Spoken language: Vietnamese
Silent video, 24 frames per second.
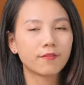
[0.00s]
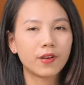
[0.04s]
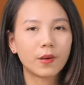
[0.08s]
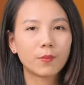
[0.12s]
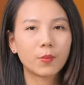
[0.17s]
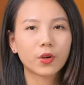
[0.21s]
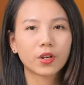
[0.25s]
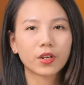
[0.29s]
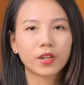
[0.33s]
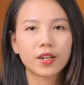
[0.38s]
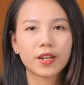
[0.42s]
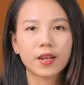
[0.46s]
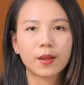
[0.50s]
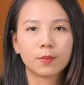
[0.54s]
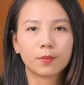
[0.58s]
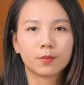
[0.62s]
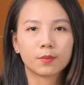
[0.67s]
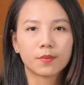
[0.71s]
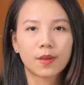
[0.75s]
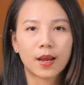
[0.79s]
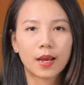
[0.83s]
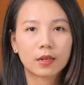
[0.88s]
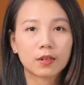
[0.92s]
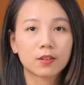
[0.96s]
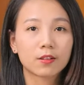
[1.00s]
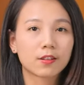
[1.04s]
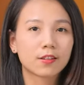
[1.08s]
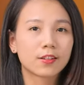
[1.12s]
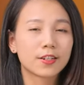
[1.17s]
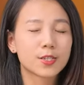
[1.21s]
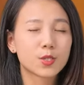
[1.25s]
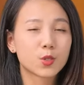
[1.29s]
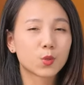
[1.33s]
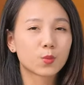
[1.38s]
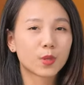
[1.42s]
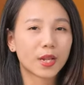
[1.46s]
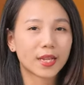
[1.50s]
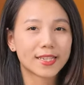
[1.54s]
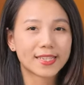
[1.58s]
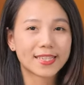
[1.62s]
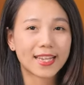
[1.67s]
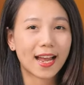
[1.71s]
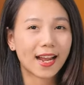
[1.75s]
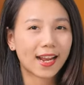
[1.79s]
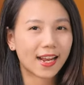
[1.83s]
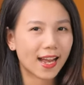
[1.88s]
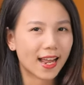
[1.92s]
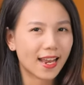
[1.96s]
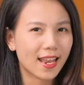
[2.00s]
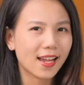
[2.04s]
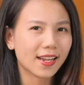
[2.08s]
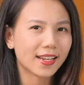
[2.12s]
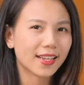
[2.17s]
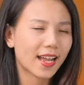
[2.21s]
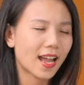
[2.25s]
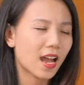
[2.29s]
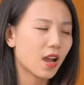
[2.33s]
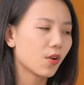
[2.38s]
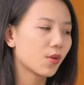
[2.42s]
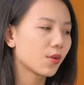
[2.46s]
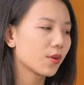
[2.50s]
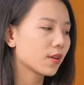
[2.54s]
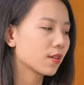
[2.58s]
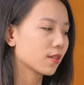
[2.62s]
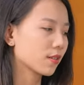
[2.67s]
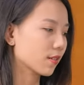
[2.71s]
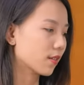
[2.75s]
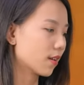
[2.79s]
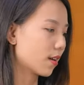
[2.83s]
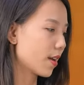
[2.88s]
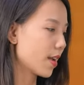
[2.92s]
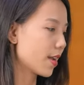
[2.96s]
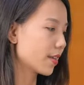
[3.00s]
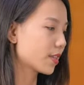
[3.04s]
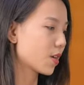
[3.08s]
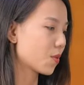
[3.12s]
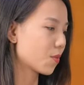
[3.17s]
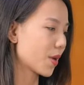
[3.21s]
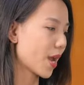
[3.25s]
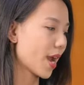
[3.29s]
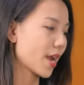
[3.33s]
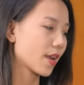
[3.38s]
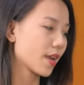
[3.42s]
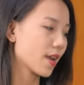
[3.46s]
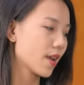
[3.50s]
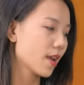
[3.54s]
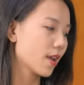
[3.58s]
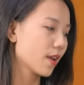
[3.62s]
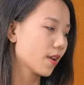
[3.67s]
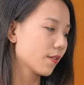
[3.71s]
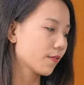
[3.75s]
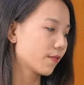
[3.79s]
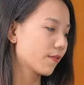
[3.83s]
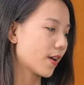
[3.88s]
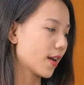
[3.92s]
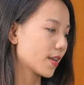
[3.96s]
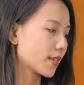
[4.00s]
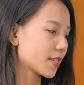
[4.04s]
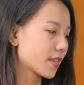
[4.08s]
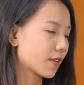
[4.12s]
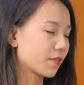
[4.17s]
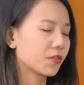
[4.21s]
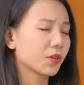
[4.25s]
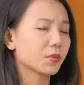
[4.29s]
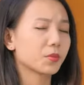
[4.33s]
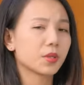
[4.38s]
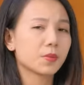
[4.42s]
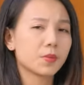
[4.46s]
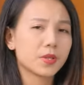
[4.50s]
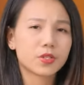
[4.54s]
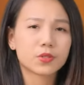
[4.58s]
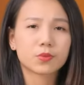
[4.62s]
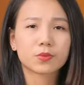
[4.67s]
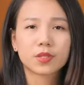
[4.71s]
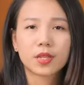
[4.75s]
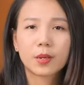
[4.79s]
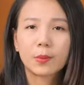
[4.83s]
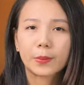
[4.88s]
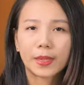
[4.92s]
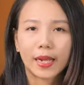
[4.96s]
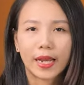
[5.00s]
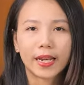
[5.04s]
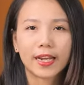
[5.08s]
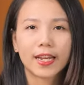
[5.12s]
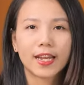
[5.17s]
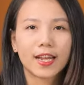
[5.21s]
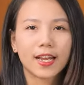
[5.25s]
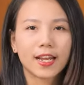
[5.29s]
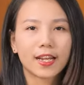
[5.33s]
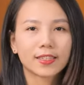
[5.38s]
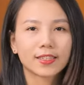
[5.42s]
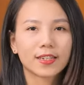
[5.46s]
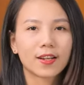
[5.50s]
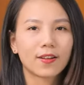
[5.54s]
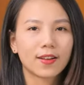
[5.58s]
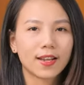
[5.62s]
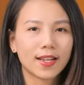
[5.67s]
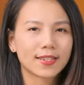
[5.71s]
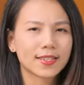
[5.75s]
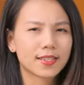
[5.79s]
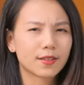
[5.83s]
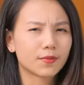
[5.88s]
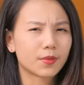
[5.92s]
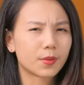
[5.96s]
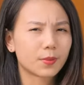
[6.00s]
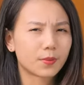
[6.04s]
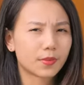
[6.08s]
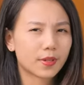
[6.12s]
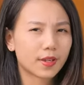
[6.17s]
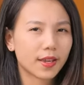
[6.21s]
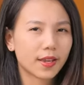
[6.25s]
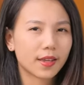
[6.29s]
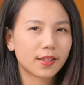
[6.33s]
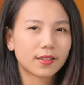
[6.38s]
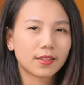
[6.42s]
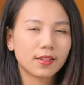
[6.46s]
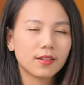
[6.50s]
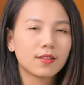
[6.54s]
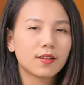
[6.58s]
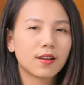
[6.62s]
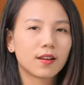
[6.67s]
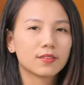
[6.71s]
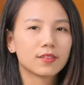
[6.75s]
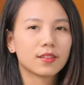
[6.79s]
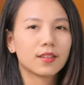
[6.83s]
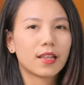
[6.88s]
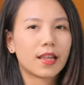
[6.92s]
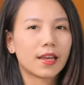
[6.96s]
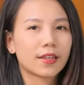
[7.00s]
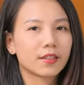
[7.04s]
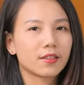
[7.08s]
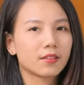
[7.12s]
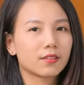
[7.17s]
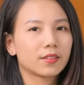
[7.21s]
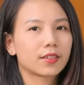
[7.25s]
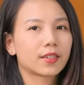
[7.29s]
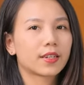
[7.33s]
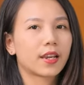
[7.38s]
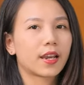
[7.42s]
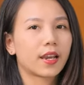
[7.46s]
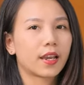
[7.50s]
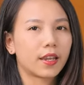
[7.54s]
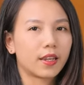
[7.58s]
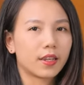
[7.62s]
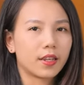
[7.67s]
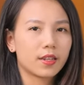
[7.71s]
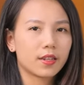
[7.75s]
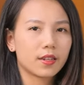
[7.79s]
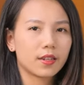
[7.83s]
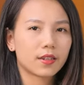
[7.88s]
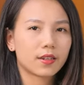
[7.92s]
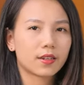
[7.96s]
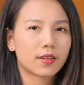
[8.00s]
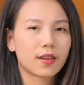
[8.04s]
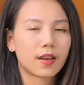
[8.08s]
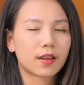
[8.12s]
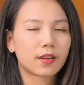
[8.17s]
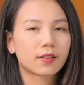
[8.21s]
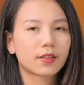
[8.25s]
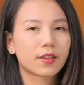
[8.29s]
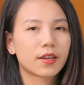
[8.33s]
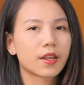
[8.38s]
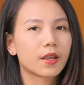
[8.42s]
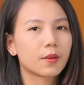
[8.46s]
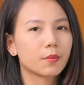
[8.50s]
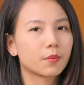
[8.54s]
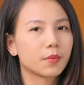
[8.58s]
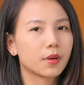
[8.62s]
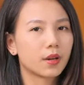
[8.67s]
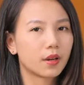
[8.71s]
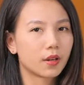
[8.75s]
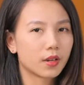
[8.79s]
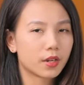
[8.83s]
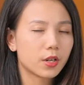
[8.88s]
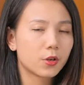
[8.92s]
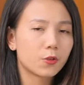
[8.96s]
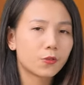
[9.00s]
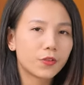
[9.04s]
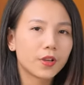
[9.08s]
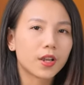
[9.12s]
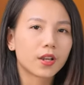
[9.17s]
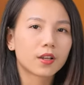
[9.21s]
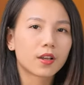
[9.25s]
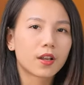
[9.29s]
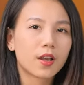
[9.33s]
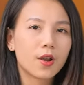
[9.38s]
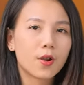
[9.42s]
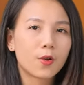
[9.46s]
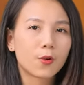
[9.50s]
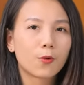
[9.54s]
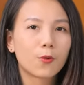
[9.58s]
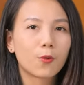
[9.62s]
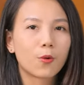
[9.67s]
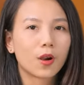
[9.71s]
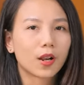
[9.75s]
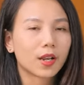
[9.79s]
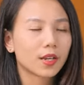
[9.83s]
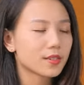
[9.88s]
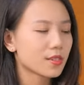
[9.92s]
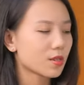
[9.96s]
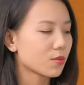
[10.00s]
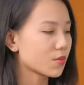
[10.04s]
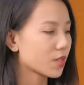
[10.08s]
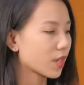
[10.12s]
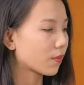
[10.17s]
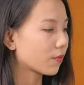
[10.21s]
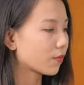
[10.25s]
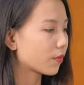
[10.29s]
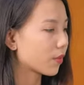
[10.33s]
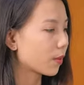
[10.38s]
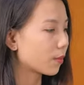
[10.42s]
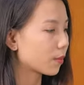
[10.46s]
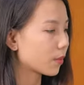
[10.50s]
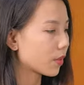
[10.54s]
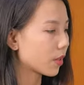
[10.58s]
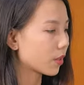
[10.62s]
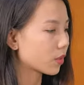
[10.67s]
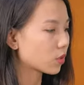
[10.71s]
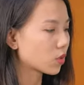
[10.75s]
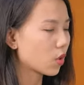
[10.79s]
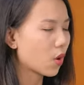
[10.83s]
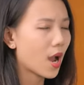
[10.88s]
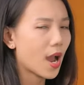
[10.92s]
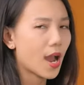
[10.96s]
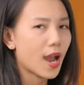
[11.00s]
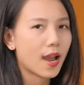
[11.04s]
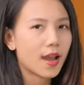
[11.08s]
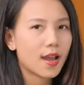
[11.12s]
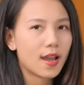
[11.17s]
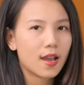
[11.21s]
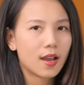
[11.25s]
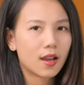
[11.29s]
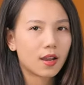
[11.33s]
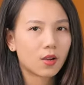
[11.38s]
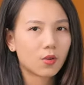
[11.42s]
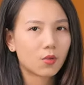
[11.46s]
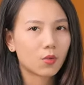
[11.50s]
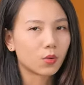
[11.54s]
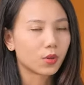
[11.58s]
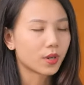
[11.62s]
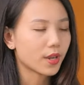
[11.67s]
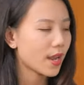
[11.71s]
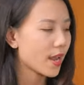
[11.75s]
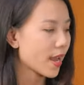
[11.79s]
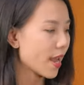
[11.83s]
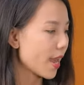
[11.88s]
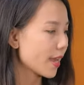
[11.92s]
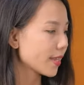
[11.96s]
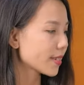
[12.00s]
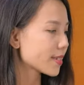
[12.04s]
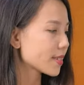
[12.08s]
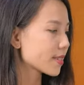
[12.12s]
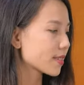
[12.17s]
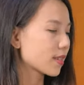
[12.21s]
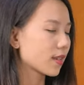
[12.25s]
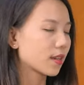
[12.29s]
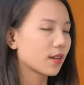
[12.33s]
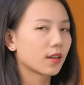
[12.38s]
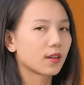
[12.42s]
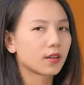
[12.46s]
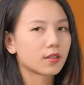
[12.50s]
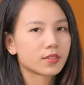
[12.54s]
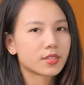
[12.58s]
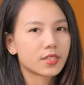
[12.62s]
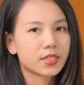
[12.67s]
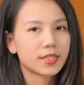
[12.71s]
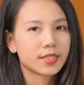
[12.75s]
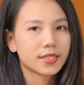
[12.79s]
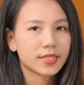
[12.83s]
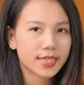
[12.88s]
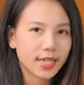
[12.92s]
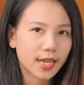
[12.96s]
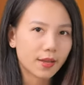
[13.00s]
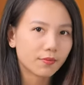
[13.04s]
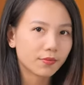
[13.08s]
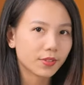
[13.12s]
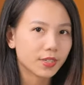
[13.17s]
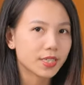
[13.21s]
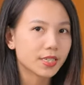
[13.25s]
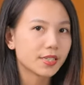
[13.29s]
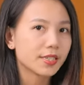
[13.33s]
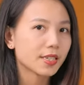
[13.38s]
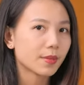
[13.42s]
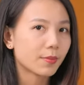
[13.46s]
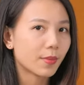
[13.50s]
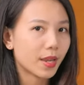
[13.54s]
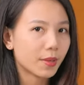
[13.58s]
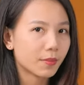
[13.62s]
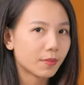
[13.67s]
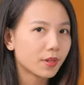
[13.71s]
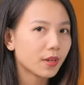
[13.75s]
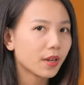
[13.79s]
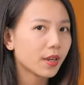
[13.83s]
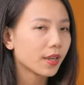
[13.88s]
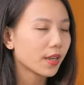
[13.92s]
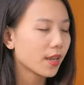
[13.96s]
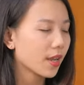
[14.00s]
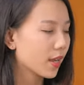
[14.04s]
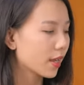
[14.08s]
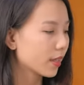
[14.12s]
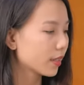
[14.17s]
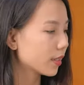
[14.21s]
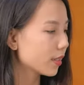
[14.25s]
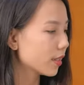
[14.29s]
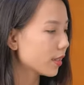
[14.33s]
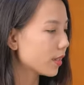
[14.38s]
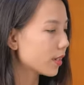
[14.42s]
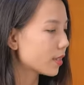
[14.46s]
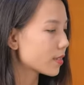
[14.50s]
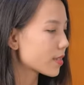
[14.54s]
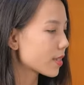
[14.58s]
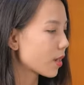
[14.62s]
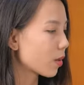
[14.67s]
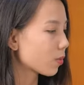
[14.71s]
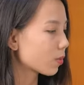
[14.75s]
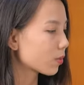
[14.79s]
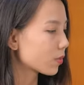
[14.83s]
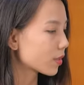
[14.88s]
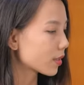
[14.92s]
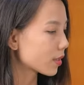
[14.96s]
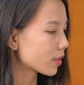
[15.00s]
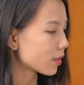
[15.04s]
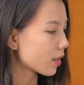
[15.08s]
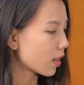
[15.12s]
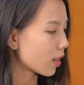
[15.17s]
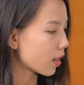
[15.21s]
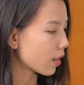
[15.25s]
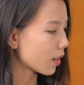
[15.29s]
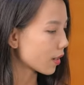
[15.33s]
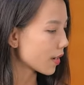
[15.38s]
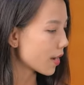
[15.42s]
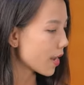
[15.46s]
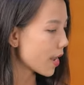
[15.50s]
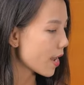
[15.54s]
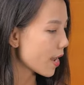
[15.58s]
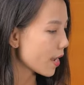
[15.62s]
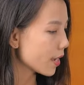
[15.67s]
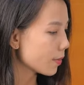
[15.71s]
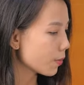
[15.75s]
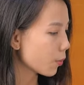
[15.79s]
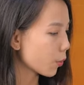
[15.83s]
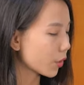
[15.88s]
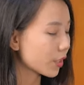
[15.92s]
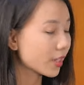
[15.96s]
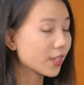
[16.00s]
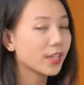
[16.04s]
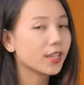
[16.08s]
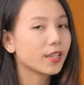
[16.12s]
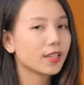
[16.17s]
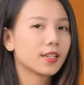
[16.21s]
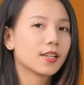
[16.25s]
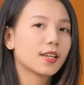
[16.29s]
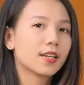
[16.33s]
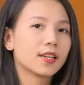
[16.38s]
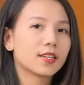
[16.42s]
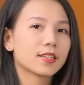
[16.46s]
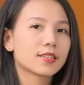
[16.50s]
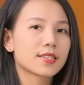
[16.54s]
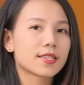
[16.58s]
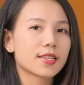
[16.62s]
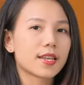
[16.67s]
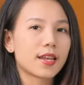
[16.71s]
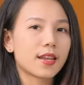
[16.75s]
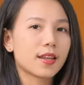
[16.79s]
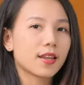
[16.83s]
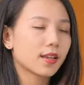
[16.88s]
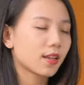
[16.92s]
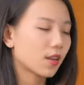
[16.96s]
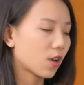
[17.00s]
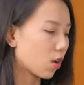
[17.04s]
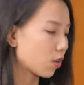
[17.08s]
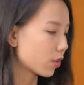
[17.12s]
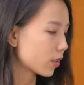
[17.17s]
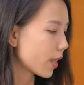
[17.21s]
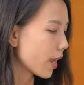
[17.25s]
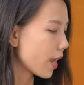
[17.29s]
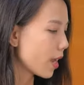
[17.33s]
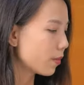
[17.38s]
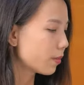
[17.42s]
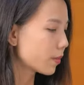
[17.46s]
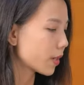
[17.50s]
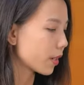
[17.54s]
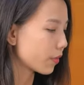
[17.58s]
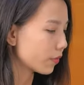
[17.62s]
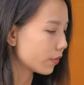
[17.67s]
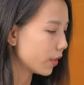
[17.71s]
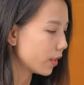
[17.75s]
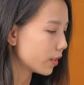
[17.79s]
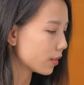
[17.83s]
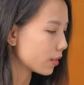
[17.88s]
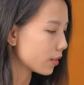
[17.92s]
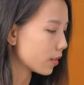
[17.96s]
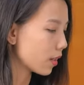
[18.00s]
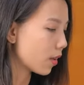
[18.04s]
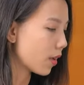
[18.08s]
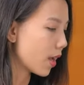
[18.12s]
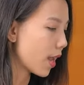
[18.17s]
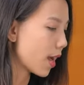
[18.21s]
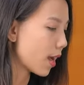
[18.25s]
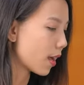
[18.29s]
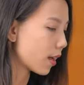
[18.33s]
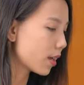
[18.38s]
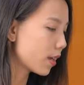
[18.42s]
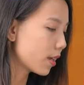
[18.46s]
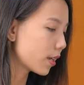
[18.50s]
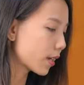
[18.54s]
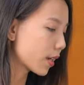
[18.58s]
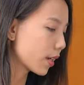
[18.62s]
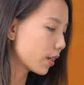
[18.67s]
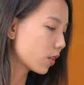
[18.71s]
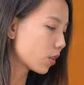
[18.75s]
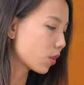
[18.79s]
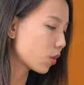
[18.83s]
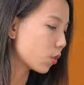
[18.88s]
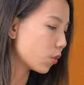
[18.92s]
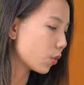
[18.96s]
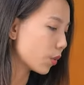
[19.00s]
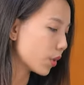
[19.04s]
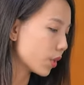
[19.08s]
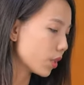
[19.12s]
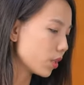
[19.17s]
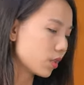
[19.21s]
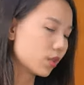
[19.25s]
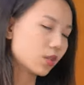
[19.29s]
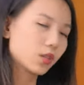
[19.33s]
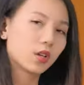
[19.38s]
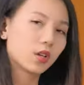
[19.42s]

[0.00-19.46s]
Và một điểm mà được người dùng đánh giá khá là cao ở hệ thống này và sản phẩm thiết bị trung tâm này, đó là sản phẩm kế thừa lại những cái đặc điểm uh, ưu việt của các sản phẩm là Toa của D S chín trăm và chín trăm hai mươi. Thì dòng uh, D một nghìn sẽ có thêm cái phần đó là kết nối